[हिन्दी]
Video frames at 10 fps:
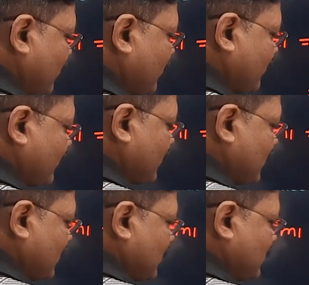फोर
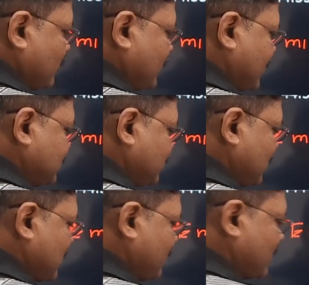तो ये
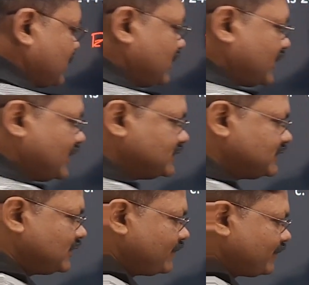डेसिमल आप कर देना
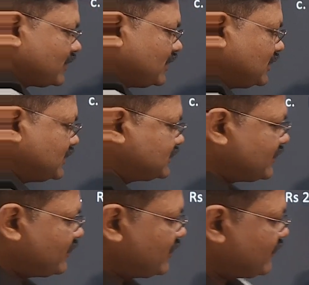कैंसिल
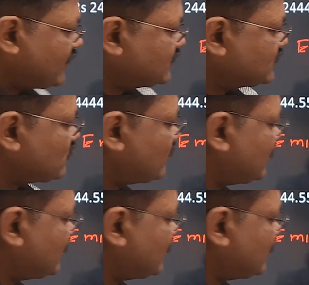सेवेंटी फाइव से इसको